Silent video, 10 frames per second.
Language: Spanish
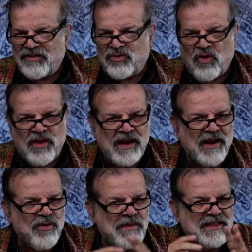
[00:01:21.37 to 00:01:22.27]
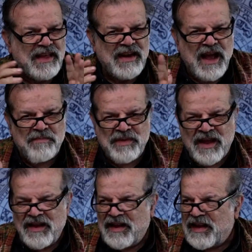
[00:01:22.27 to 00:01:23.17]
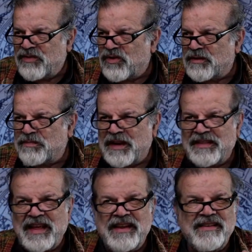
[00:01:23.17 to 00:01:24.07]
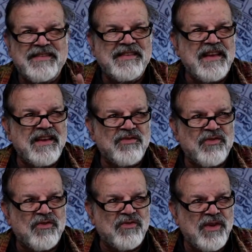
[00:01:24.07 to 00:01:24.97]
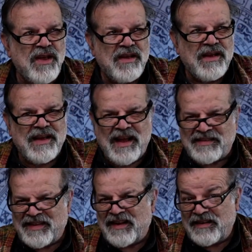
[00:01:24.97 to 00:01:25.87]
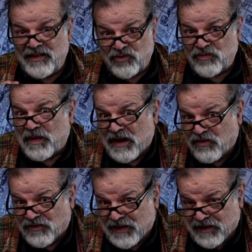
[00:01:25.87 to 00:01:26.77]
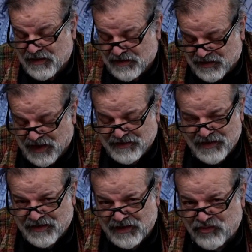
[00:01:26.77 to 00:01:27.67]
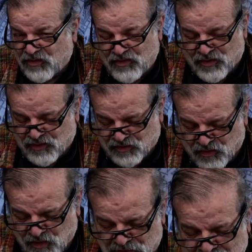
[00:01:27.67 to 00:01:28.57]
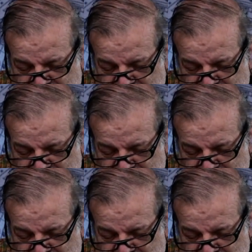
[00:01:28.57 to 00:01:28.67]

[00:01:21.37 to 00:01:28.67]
toda la aromaterapia, entonces prender inciensos, eh, hacer ritos para los que hacen ritos, yo no soy hombre